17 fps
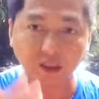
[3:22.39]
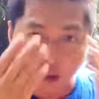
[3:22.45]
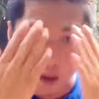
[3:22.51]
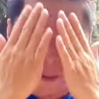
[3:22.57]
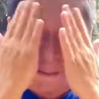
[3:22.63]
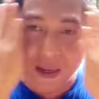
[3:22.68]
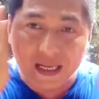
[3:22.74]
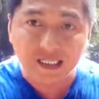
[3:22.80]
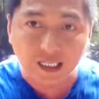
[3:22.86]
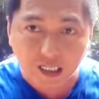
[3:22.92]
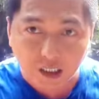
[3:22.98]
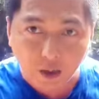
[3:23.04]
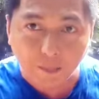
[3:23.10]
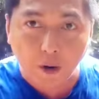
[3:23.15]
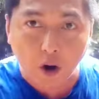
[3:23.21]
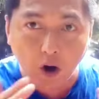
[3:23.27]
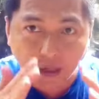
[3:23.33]
So, pansinin niyo
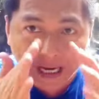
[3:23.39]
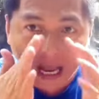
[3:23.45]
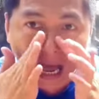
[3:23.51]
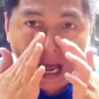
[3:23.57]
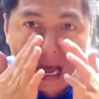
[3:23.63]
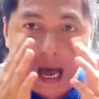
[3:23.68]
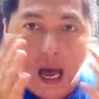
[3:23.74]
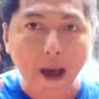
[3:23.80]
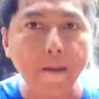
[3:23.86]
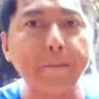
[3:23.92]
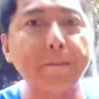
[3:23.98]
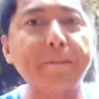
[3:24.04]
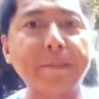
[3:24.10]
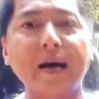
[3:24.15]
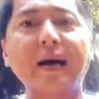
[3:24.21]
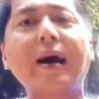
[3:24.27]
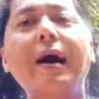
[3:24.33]
po ako
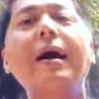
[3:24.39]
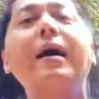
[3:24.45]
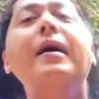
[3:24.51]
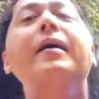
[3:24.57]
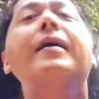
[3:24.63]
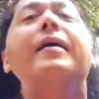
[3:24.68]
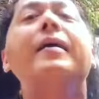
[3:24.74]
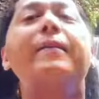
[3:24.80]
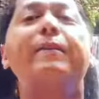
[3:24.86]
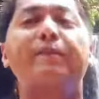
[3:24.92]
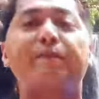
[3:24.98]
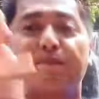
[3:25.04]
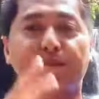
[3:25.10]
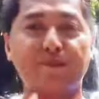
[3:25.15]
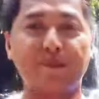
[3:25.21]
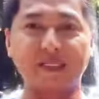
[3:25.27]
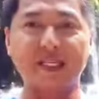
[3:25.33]
napaka
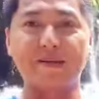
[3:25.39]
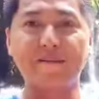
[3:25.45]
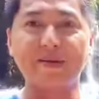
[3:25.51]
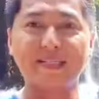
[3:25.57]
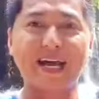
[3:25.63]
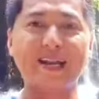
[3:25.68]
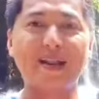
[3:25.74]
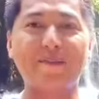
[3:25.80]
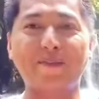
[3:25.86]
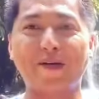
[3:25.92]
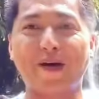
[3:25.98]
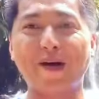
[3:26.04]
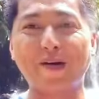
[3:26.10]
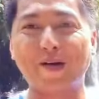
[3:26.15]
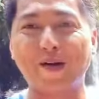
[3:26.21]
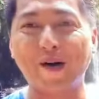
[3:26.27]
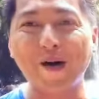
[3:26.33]
Basang-basa po
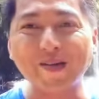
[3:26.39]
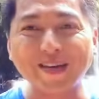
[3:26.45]
ako,